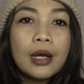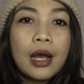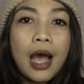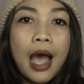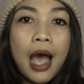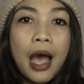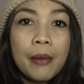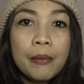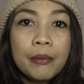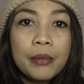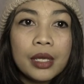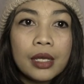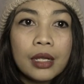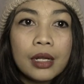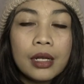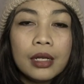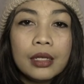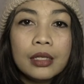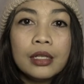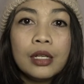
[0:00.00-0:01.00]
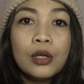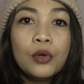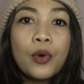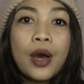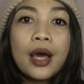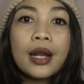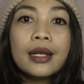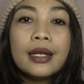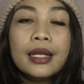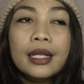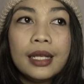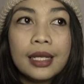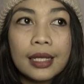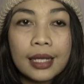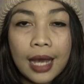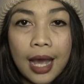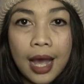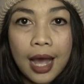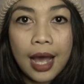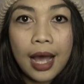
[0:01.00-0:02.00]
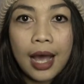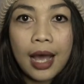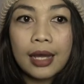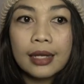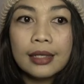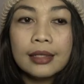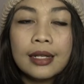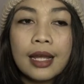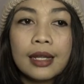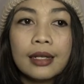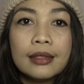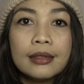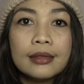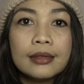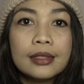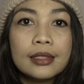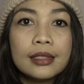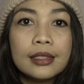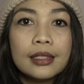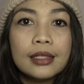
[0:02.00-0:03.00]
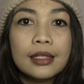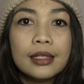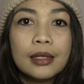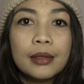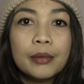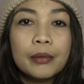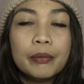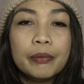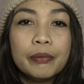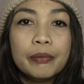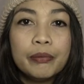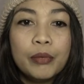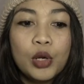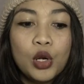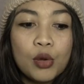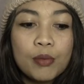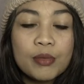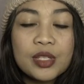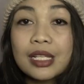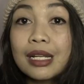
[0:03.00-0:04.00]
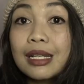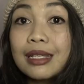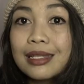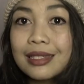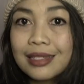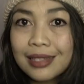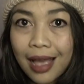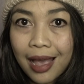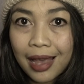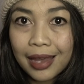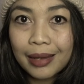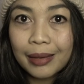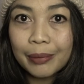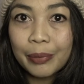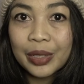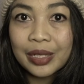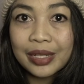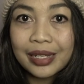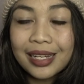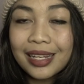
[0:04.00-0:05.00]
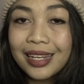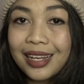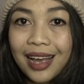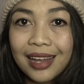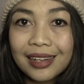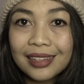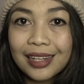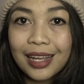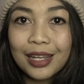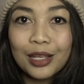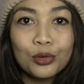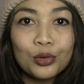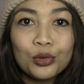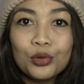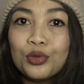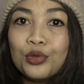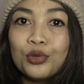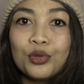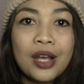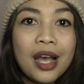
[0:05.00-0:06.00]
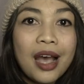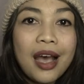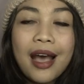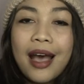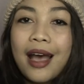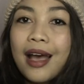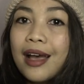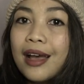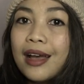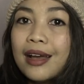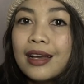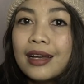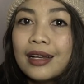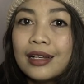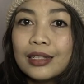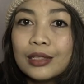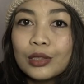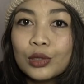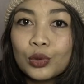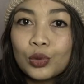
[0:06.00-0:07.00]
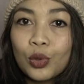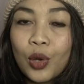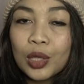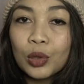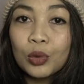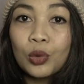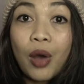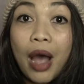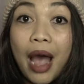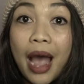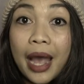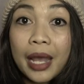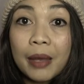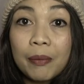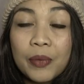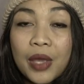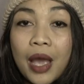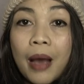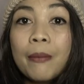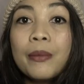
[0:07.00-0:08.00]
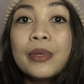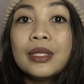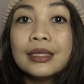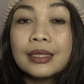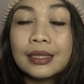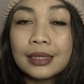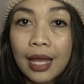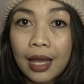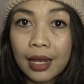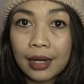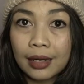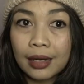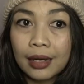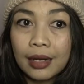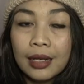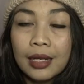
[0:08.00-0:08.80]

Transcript: hamil di luar nikah dan belum selesai pendidikannya itu tuh juga suatu aib yang besar.